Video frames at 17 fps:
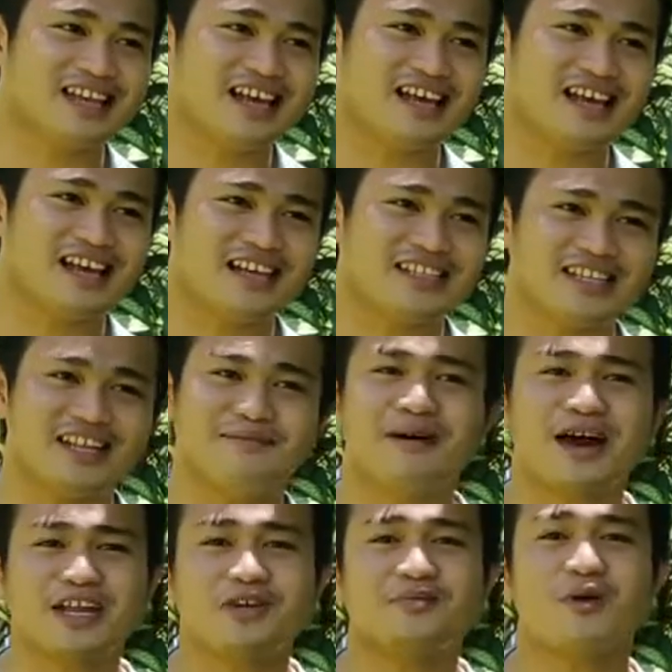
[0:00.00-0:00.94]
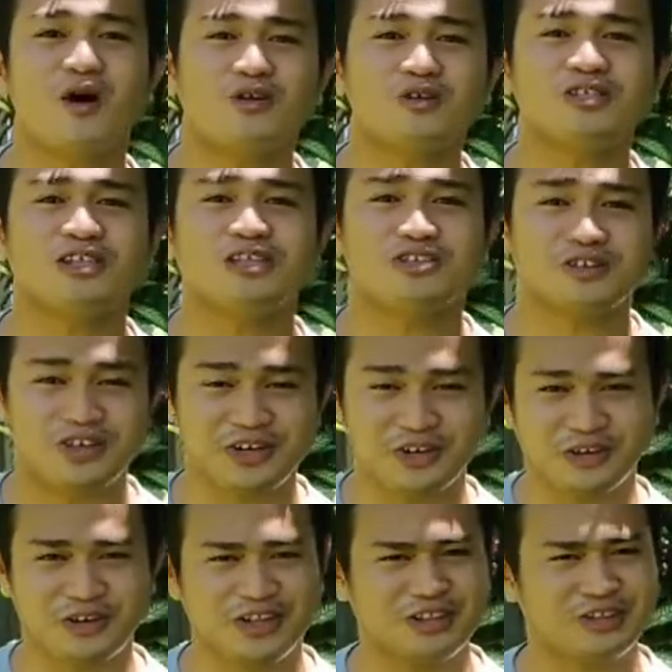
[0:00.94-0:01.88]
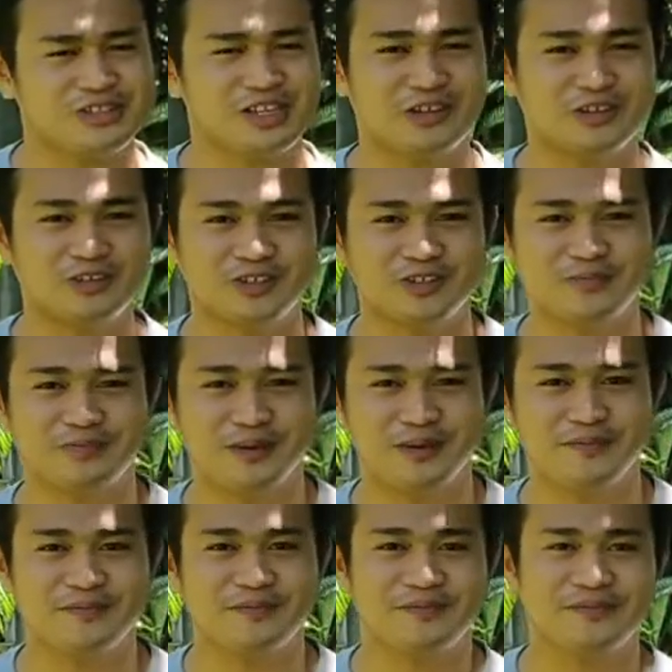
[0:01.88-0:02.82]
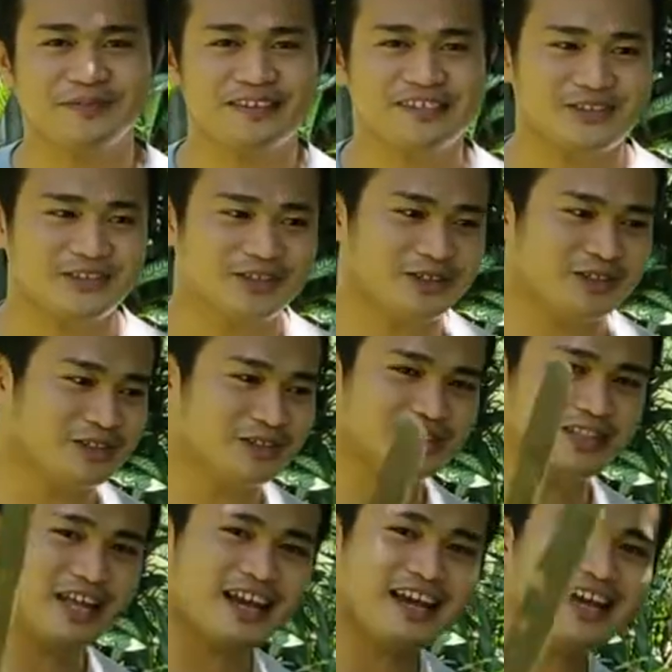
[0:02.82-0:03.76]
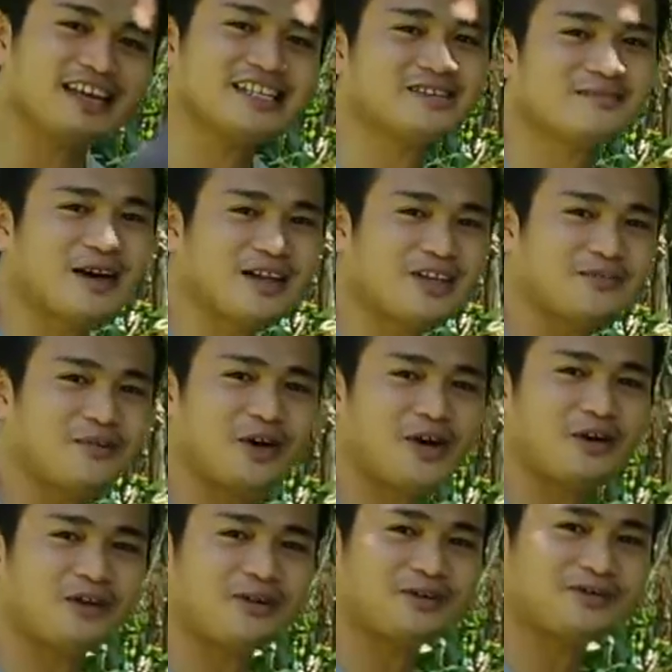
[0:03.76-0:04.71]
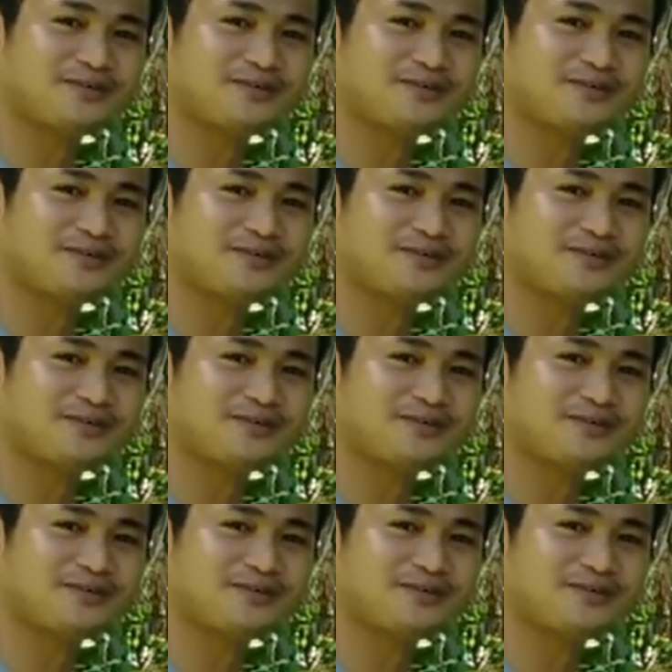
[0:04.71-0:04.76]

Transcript: na sinamahan niyo po ako sa journey ko dito sa YouTube po. So, tara guys, samahan niyo po ako.